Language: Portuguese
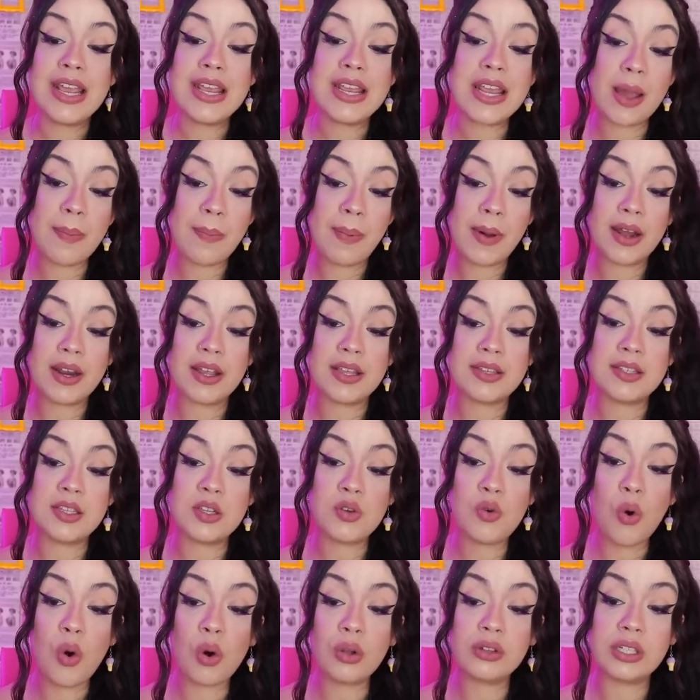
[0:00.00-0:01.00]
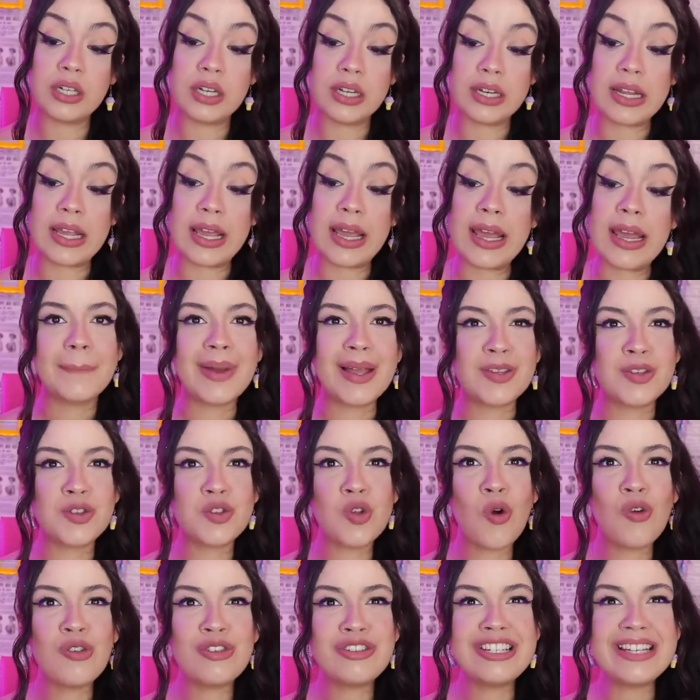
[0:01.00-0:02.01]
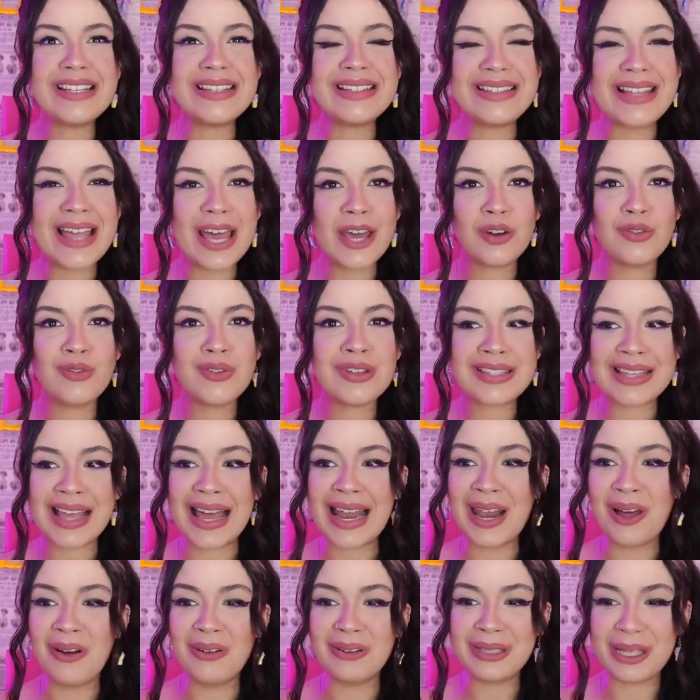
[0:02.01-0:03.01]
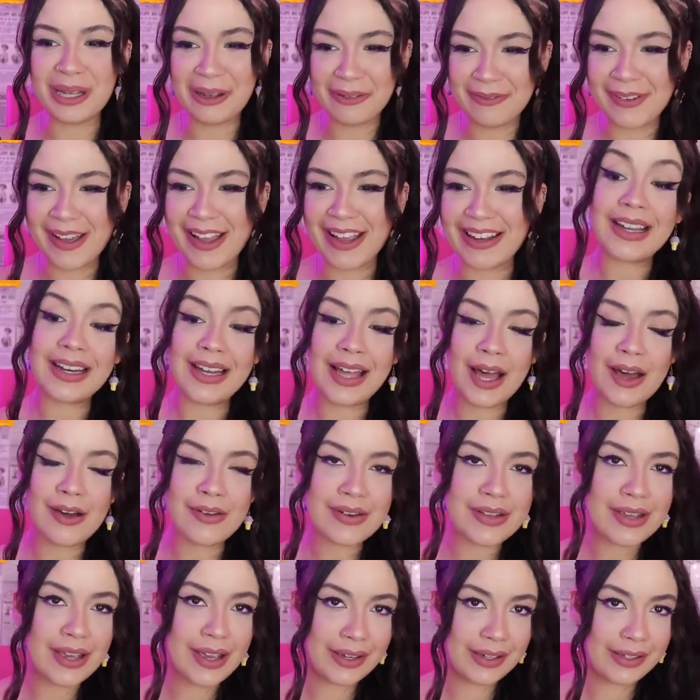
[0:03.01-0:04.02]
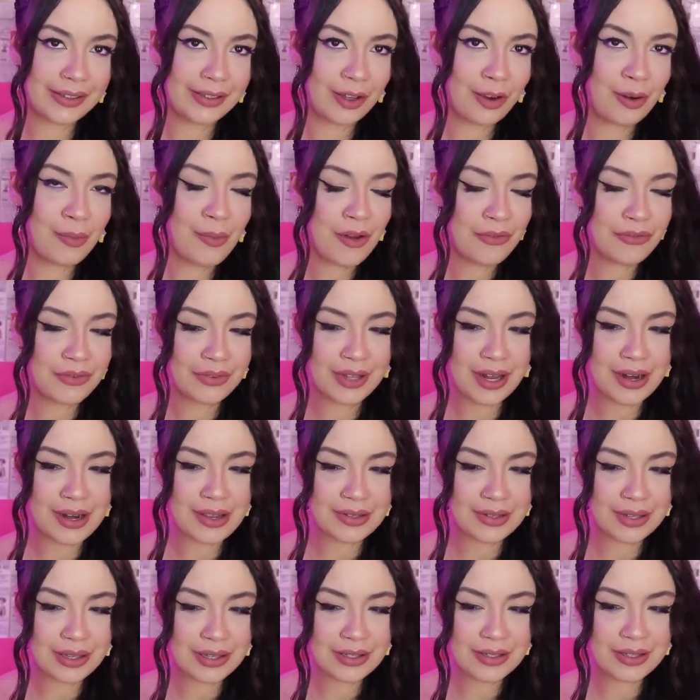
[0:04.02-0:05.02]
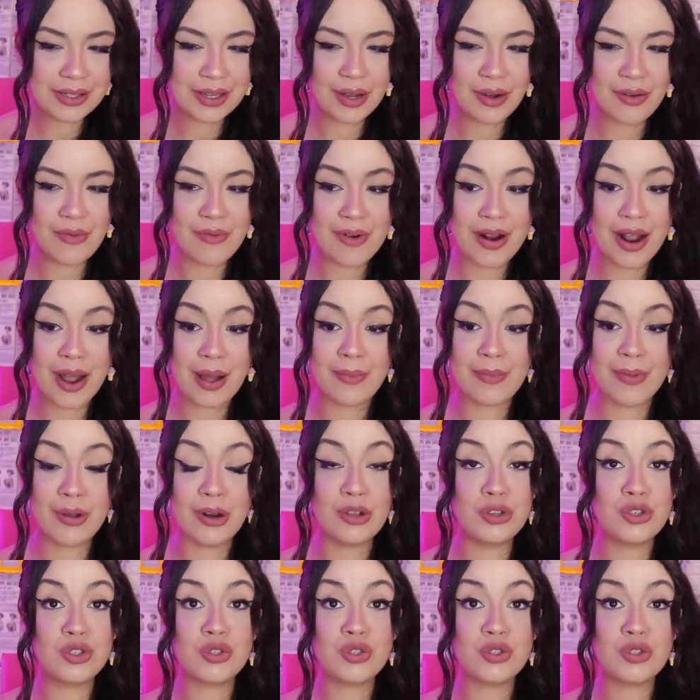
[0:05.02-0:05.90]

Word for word: e aparece em outra, né? Passou o dia inteiro no salão também. Claro que aqui tá com uma finalização, um cabelo